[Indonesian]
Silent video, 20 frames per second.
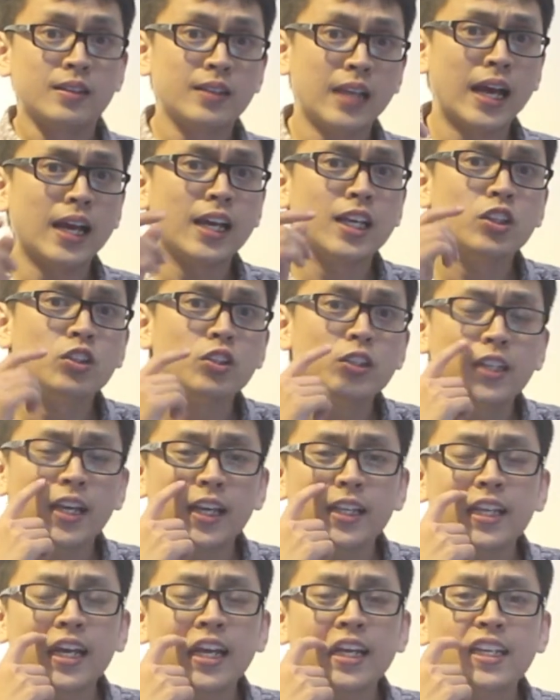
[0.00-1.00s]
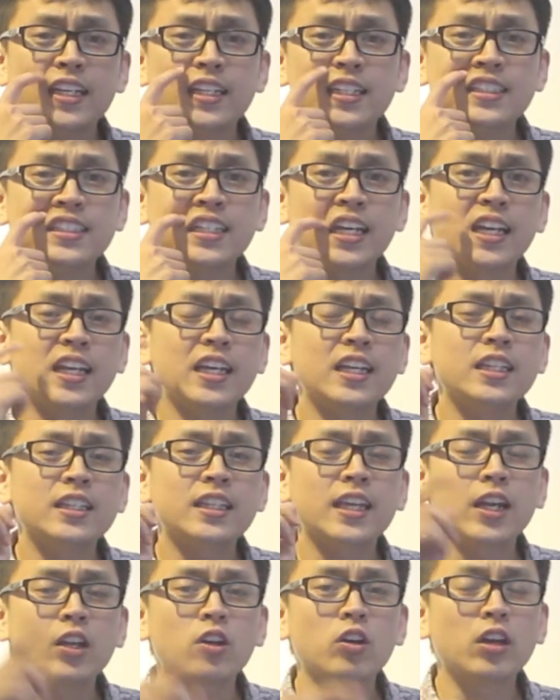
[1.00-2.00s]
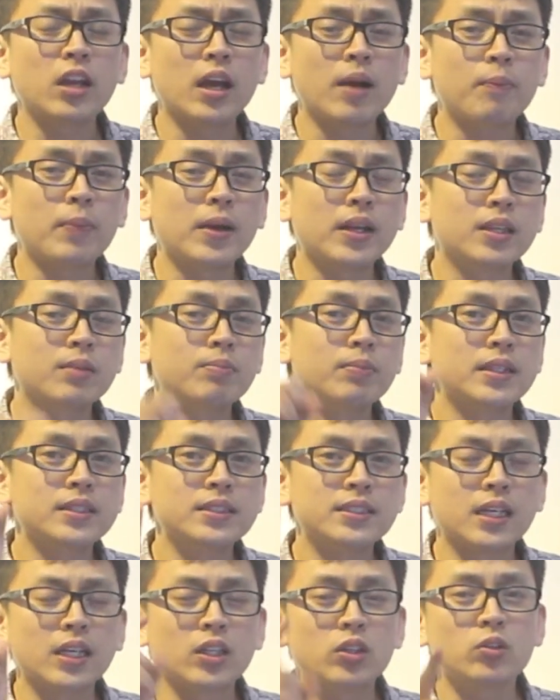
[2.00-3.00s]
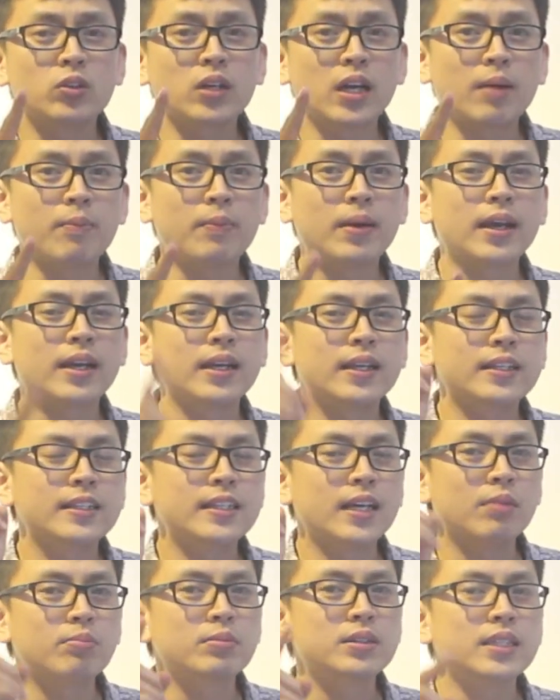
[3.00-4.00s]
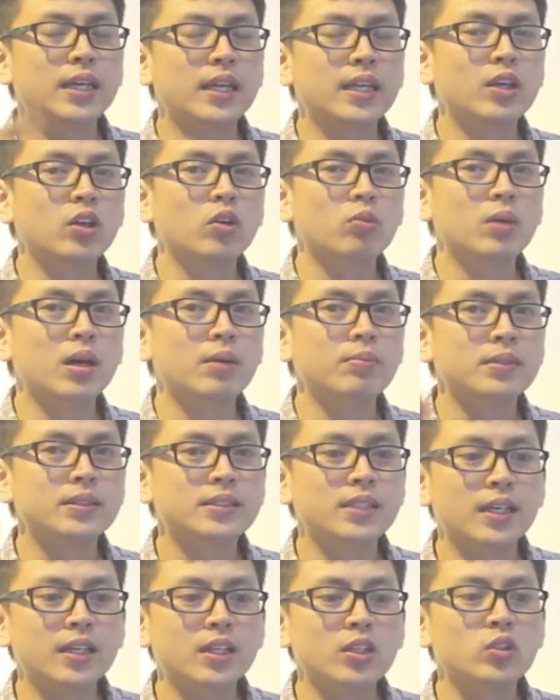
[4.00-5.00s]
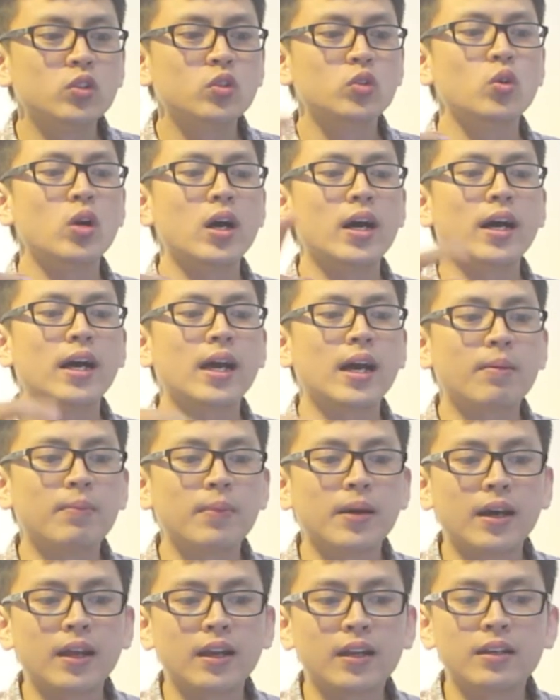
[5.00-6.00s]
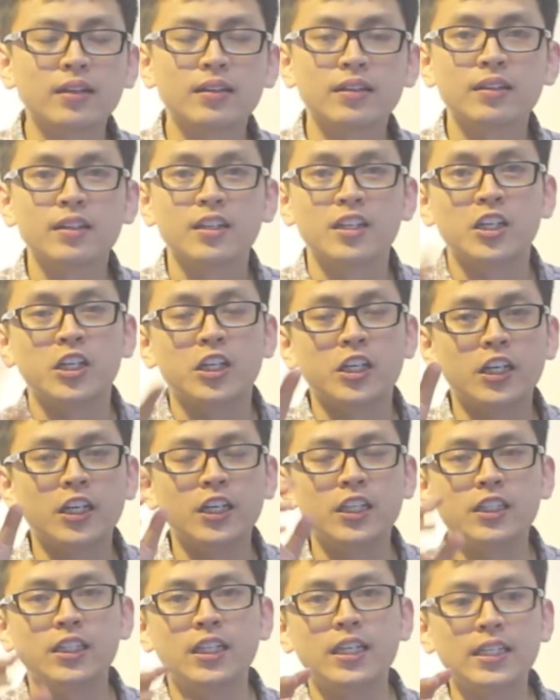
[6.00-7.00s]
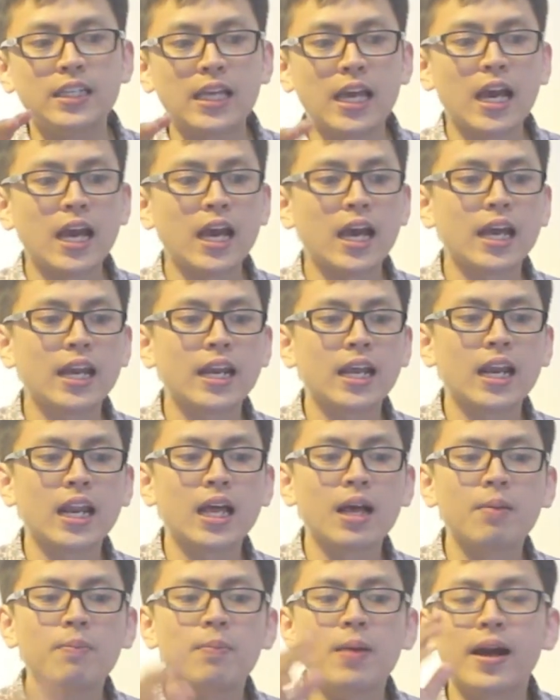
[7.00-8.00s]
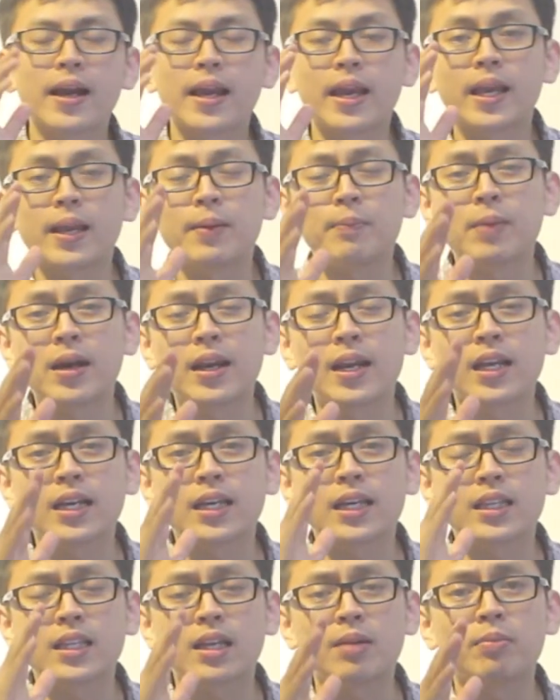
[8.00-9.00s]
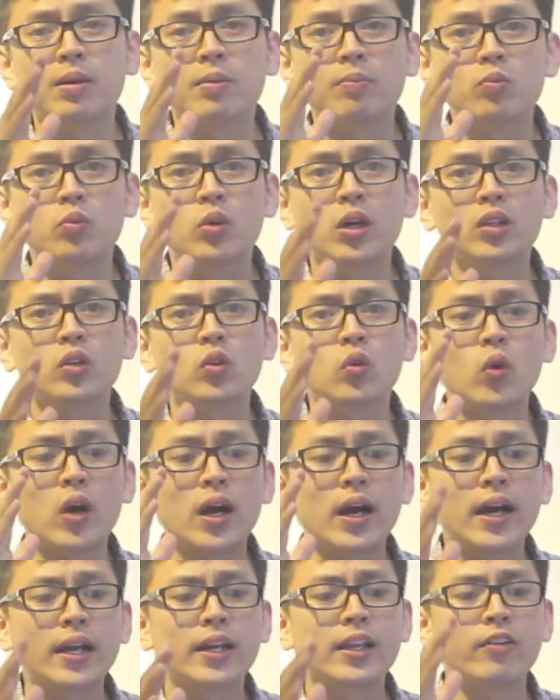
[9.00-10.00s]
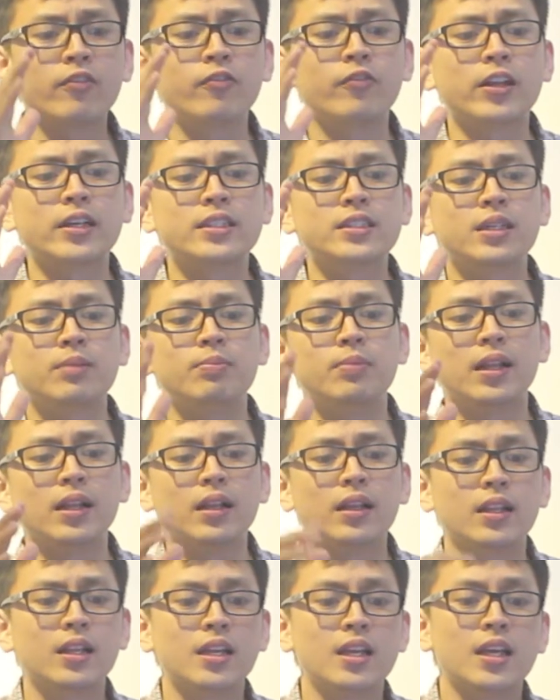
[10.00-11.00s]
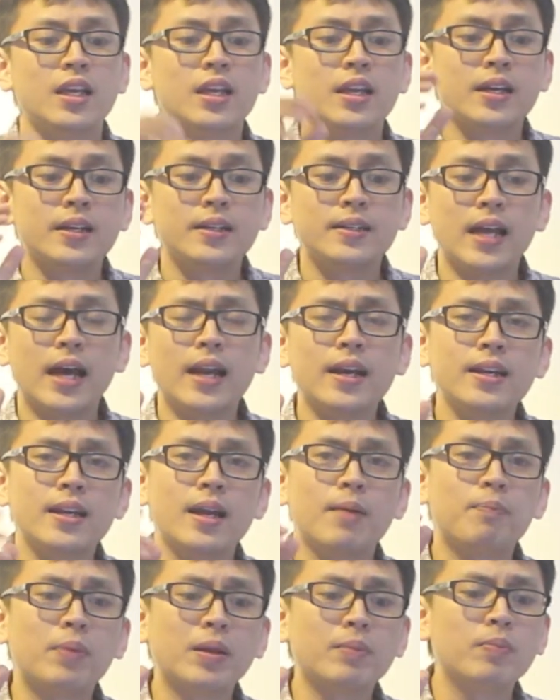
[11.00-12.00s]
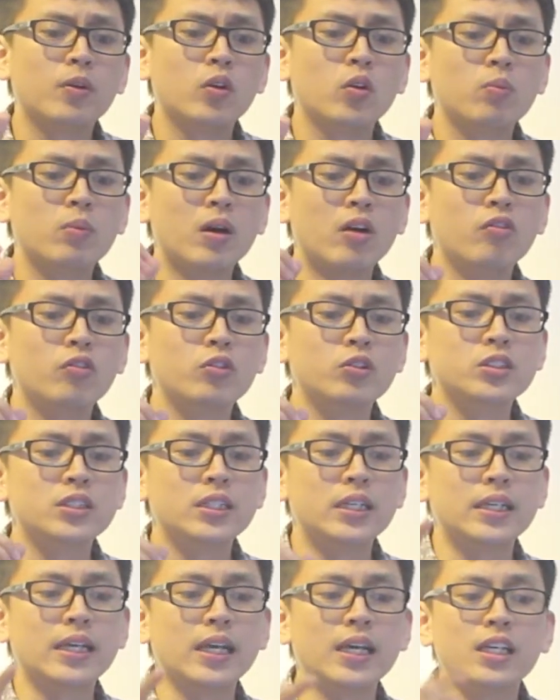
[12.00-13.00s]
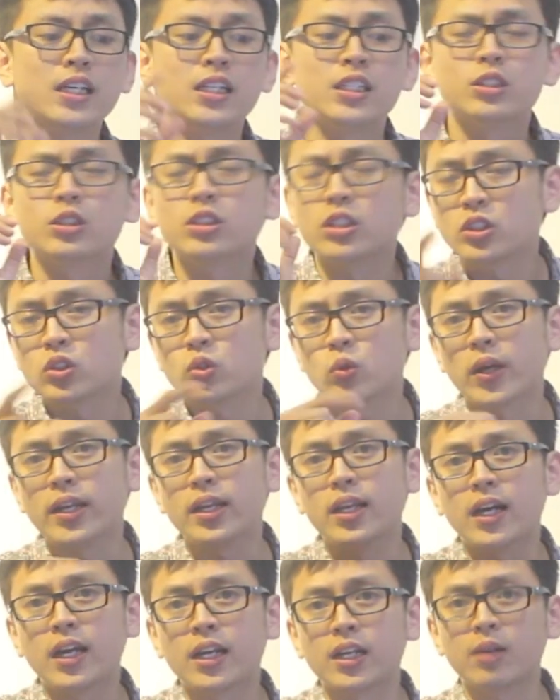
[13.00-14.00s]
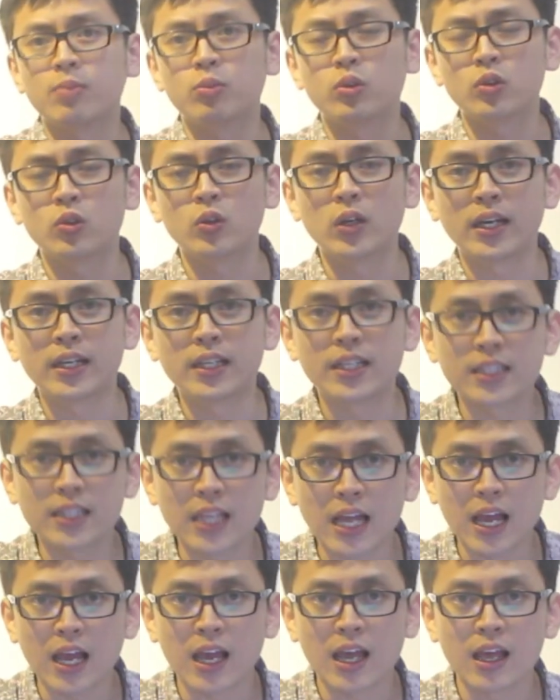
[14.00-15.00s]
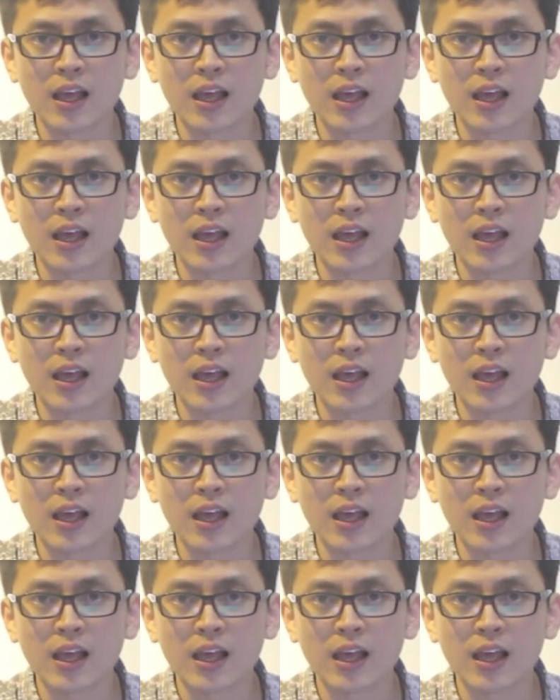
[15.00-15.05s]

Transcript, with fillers: Nah itu dia tadi desain interior apartemen satu kamar yang bisa dirubah menjadi dua kamar. Intinya adalah bagaimana kita membuat ruangan yang fleksibel dan dapat berubah fungsinya sesuai dengan kebutuhan kita.